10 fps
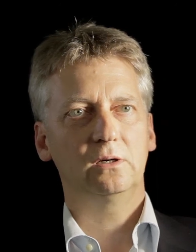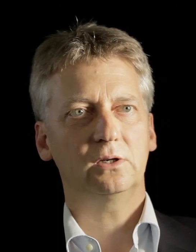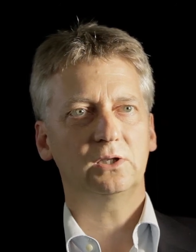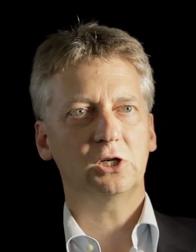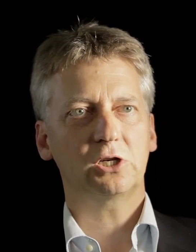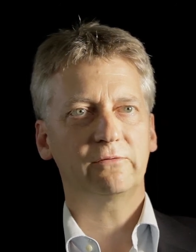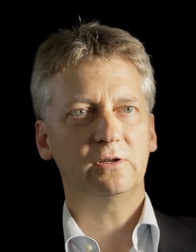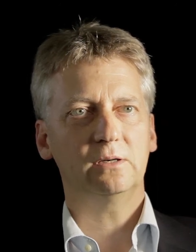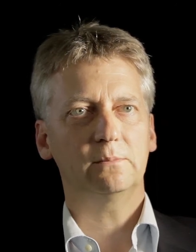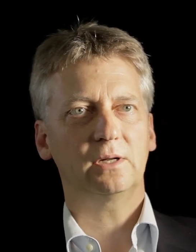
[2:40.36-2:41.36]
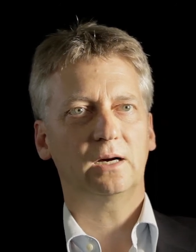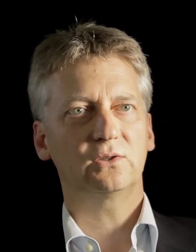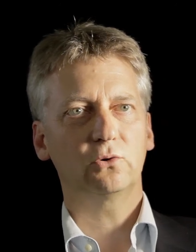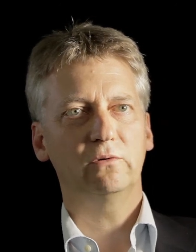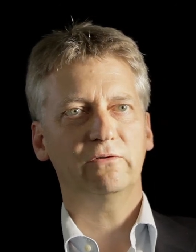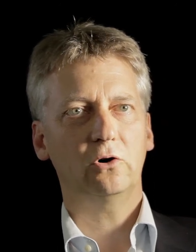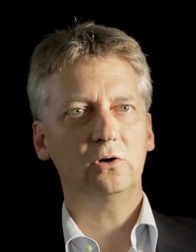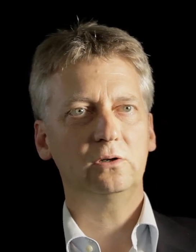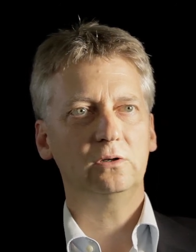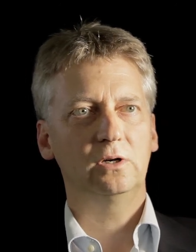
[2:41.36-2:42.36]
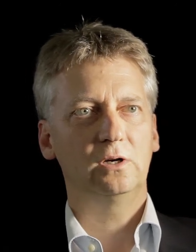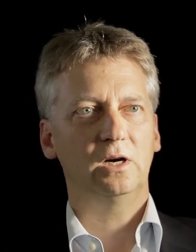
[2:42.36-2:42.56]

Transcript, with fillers: Gesellschaftliche Implikationen folgen.